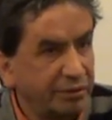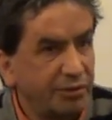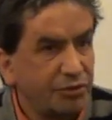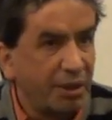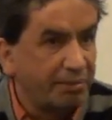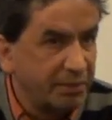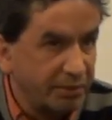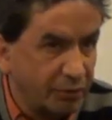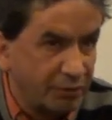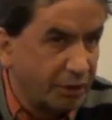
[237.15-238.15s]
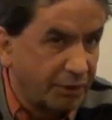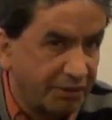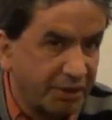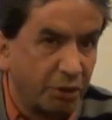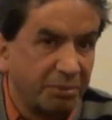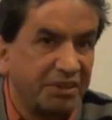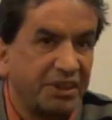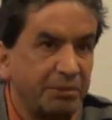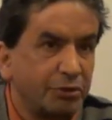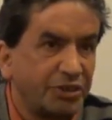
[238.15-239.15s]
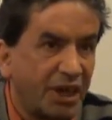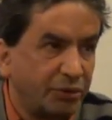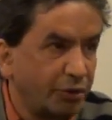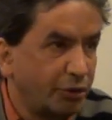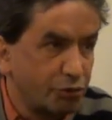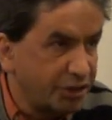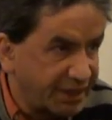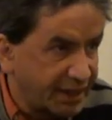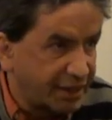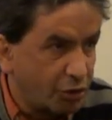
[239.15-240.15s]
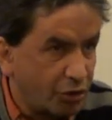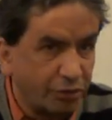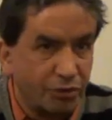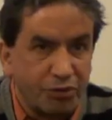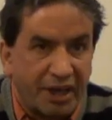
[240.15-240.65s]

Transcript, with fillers: cioè non che non è vero, mi avete dimostrato che non siete d'accordo, cioè